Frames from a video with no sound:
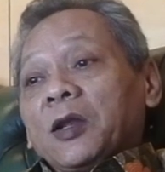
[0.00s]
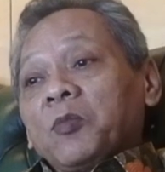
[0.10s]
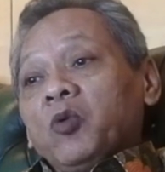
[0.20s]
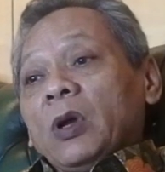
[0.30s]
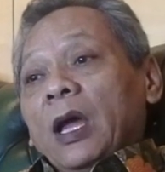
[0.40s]

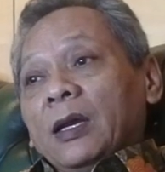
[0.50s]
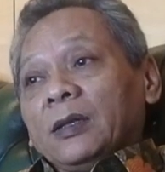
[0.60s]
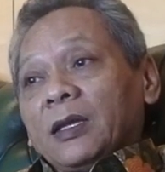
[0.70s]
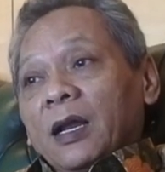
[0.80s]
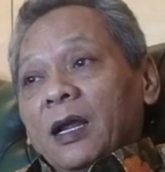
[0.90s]

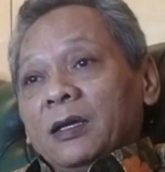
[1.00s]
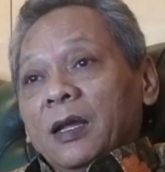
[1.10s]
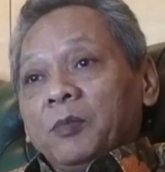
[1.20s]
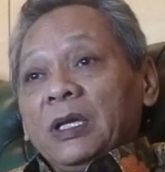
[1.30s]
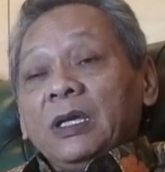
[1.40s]
Keterbukaan
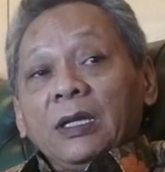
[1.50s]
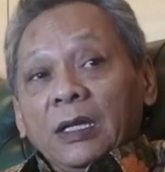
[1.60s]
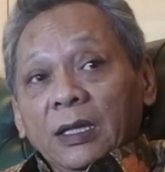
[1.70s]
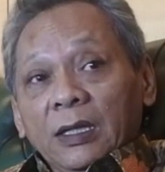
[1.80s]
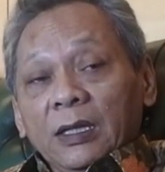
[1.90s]
terhadap
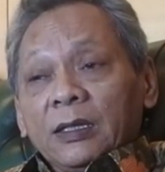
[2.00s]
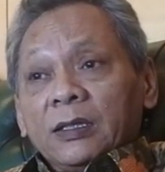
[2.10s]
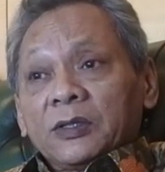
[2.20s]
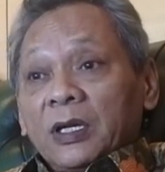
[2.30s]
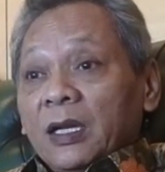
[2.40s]
ini
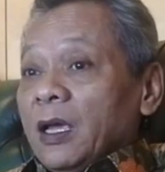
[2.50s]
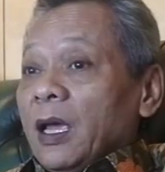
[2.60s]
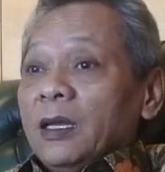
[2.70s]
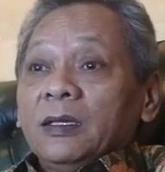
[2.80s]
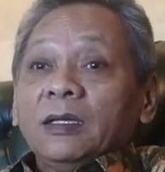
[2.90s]

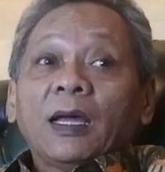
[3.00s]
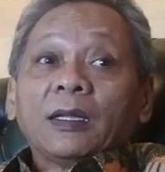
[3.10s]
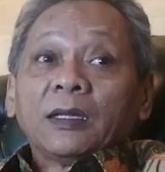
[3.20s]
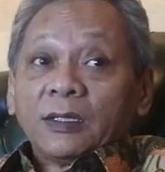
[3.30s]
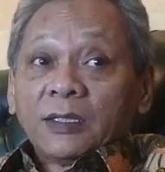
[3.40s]
seringkali
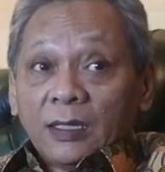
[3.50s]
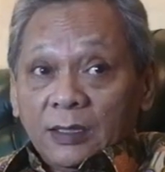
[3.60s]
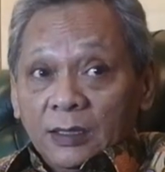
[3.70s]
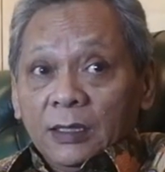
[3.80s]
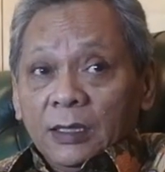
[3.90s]
tidak
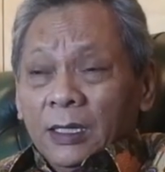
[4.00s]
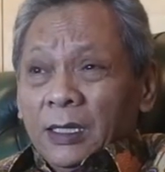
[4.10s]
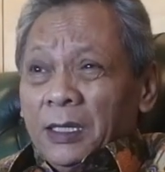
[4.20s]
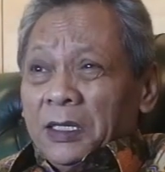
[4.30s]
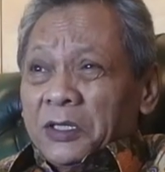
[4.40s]
terjadi
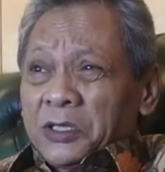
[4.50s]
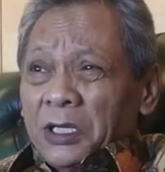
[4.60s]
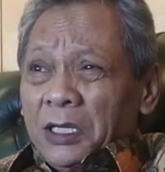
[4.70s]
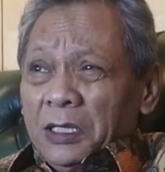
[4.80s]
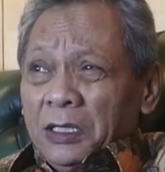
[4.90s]

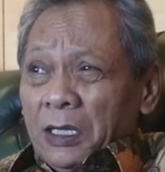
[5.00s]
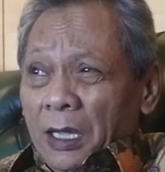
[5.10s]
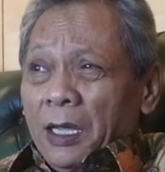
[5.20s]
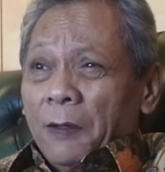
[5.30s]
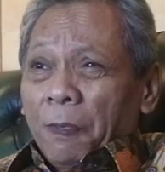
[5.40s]

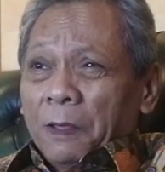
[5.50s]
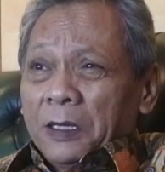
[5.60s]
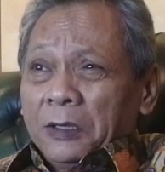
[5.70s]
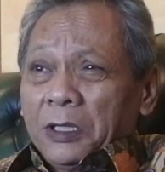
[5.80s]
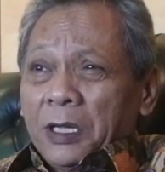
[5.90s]
sehingga
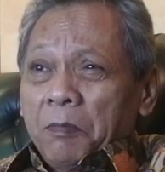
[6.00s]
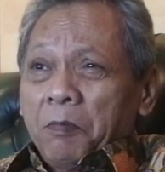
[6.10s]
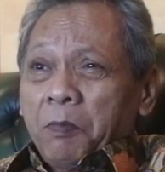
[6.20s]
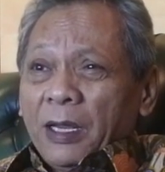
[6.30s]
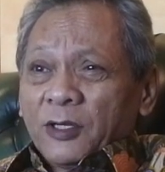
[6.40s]
ketika
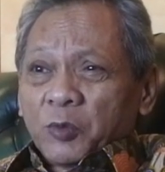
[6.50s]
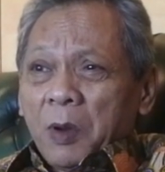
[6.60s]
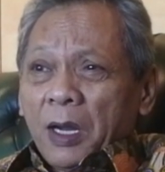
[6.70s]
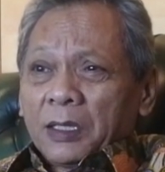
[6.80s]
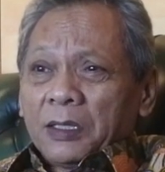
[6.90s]

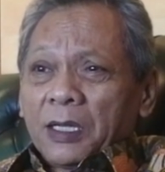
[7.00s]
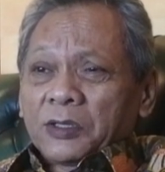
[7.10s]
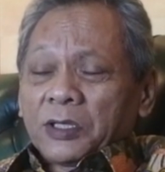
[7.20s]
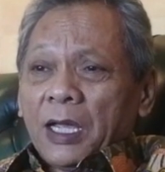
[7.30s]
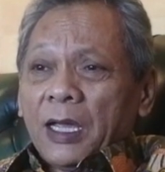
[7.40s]
benchmark
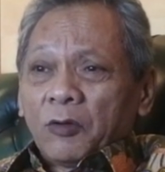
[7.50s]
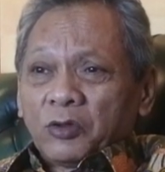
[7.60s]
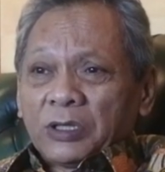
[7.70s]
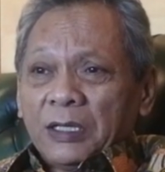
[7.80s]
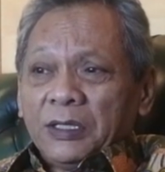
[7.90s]
yang
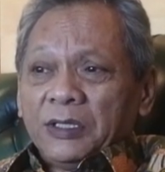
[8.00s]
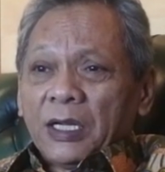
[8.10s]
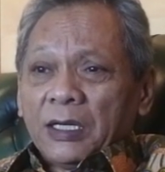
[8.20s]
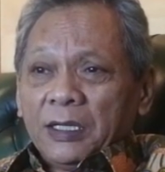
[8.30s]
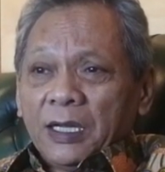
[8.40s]
seharusnya
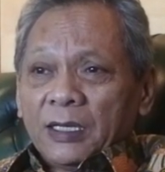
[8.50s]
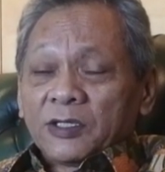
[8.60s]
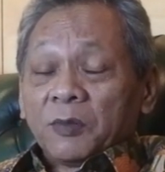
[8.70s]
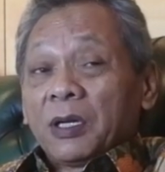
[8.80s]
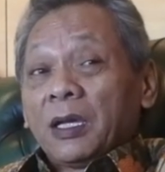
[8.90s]

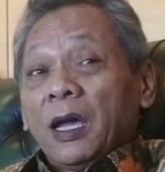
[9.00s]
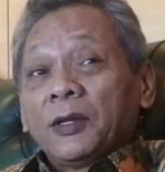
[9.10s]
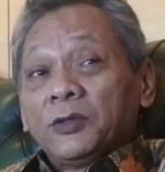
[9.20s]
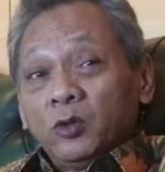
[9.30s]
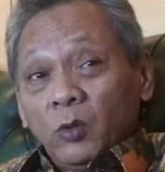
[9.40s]
dijadikan sebagai
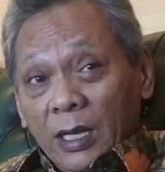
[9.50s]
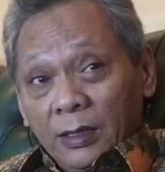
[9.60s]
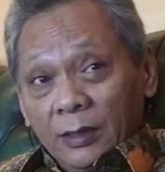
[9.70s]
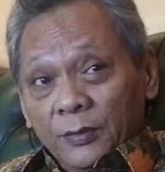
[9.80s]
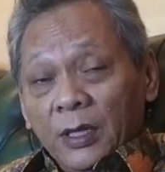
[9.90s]

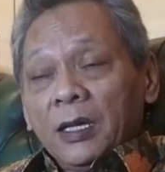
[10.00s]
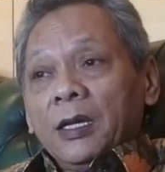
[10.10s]
acuan